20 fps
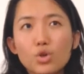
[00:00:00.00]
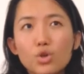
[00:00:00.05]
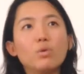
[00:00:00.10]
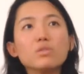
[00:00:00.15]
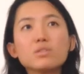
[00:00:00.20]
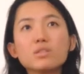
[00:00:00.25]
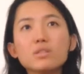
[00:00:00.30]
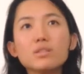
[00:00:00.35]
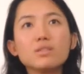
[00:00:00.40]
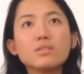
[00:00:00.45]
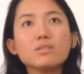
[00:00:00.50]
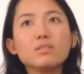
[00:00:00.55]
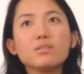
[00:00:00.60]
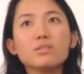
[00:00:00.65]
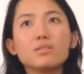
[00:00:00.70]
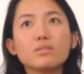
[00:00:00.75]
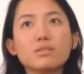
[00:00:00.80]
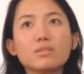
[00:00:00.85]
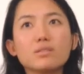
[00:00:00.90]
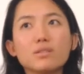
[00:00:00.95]
我真的
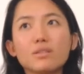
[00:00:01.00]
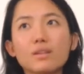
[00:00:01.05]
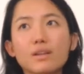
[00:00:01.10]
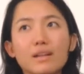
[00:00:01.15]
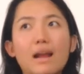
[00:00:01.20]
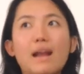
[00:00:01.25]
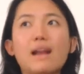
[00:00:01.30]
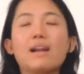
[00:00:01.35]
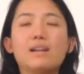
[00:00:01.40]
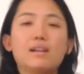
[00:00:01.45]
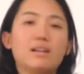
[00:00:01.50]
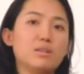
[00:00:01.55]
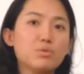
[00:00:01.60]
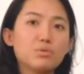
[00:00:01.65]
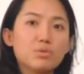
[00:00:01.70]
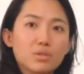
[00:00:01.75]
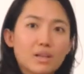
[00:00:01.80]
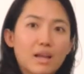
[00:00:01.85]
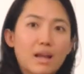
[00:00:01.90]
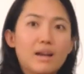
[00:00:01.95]
是真的感染，那
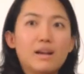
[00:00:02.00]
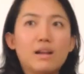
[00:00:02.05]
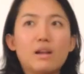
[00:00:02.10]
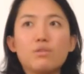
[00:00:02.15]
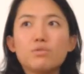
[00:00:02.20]
就是感染；